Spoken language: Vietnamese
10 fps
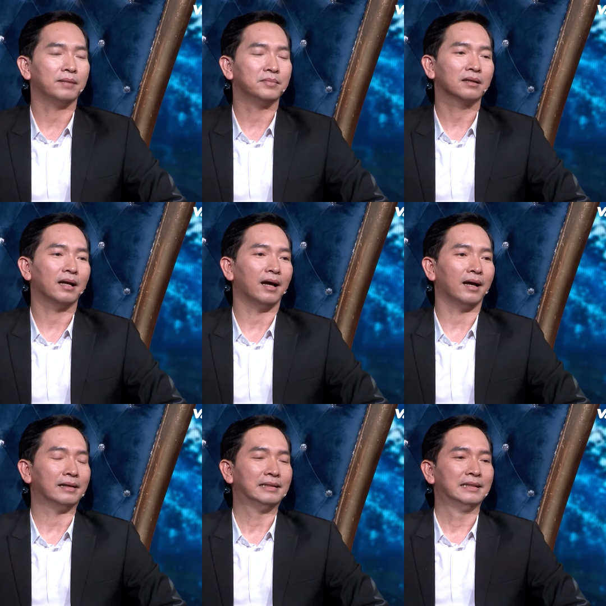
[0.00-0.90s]
đó em rất
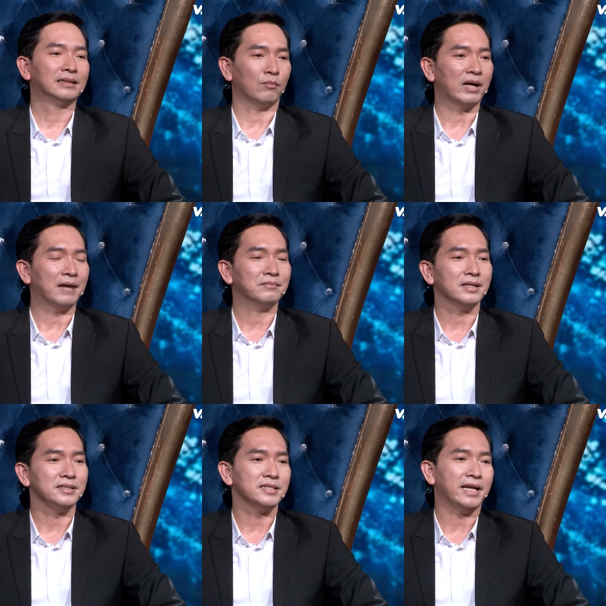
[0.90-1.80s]
là thông
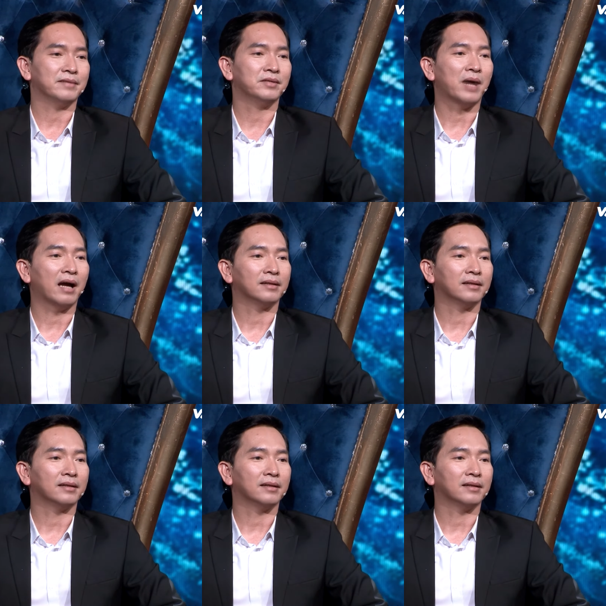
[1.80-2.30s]
cảm và chia sẻ với